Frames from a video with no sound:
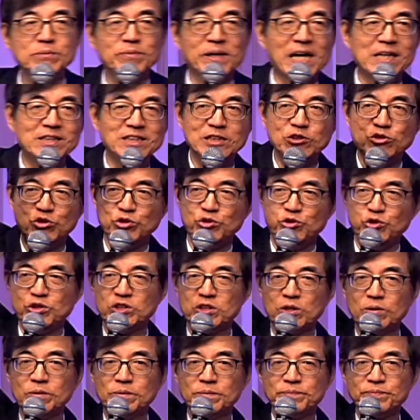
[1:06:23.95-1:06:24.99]
干净，举
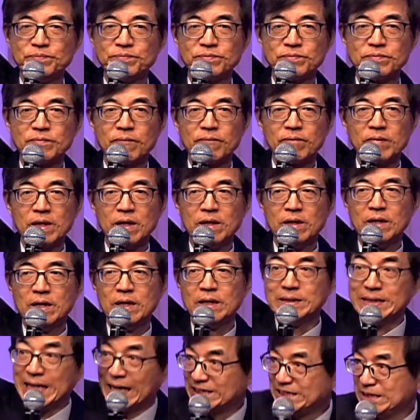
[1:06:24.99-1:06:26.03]
手。
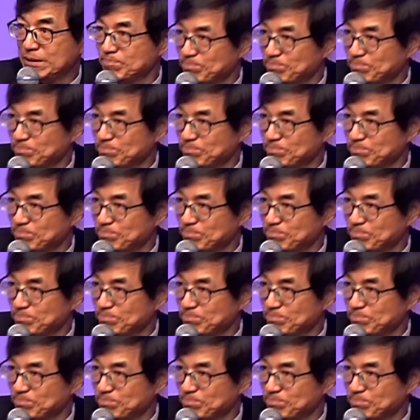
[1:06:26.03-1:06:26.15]
良心